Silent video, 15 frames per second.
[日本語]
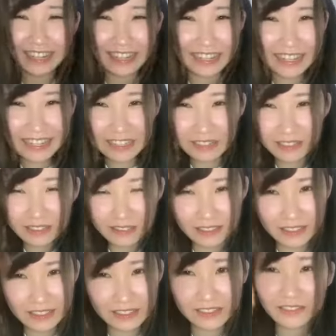え
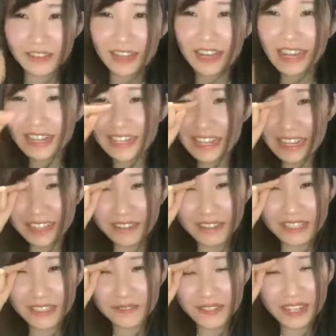わかんないよ
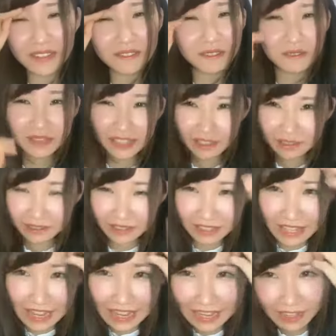私バカボン見たこと
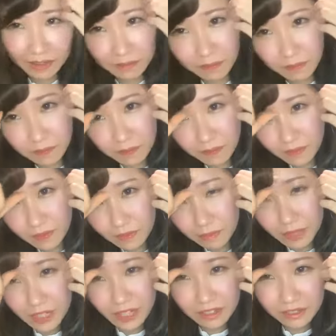ない
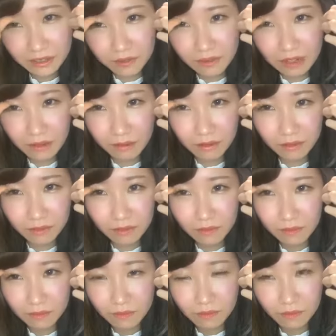みんなあるのバカボン
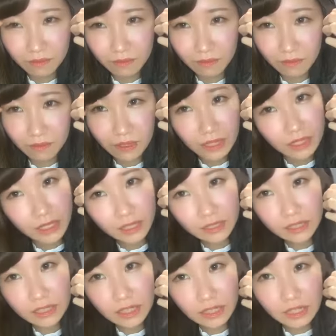な
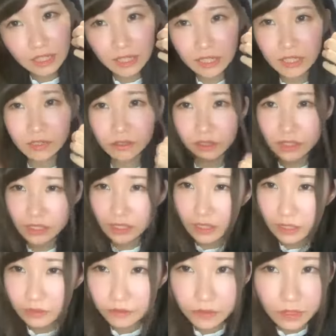くさないと違
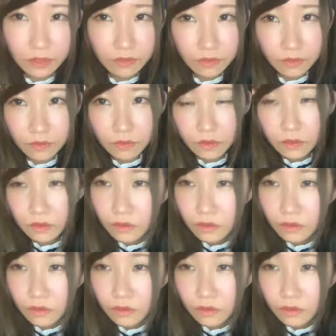うよ